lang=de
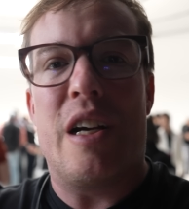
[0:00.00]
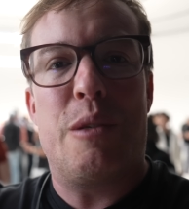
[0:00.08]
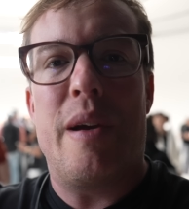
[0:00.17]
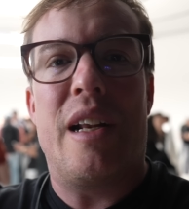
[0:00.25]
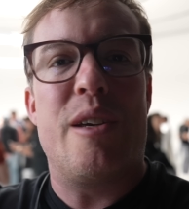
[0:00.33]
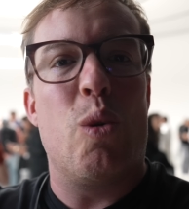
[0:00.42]
wirkt
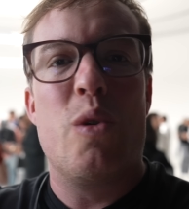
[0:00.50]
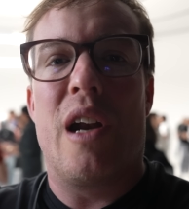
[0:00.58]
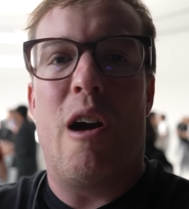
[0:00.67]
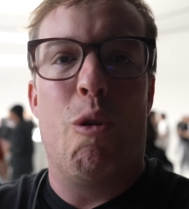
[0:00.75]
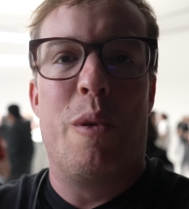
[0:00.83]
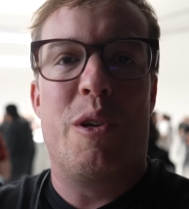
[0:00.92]
es wirklich
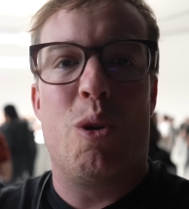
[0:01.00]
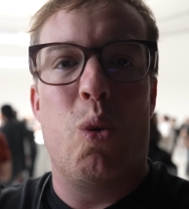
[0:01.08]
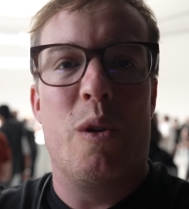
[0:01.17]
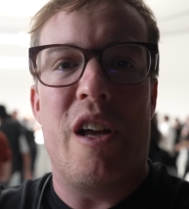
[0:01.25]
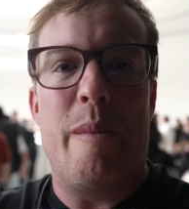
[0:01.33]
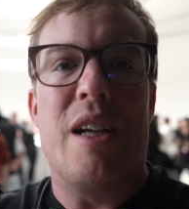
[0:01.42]
unglaublich
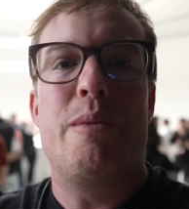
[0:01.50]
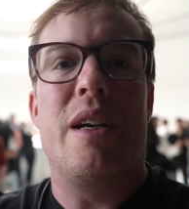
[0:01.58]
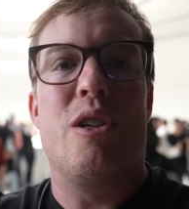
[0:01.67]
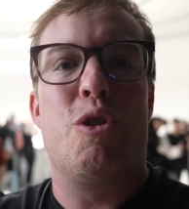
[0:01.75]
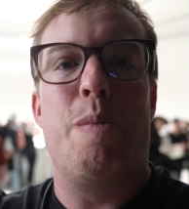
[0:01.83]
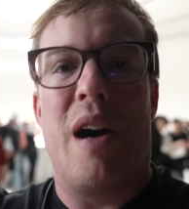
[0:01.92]
cool. Da macht
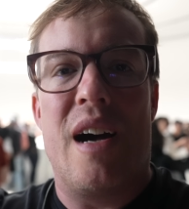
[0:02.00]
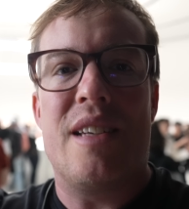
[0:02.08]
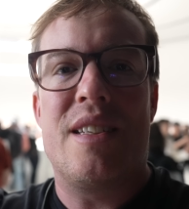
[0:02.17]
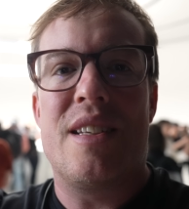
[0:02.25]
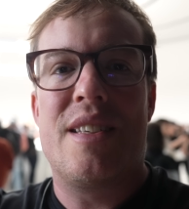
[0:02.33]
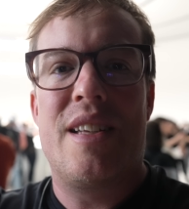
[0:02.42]
wirklich
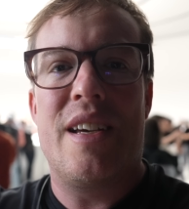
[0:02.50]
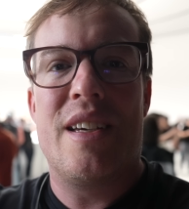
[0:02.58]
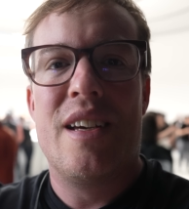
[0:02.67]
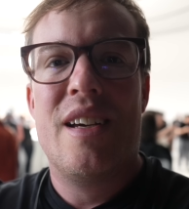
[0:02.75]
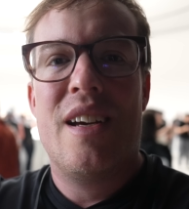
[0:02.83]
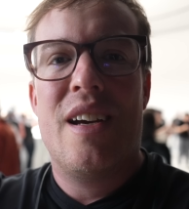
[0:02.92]
Spaß das Ding.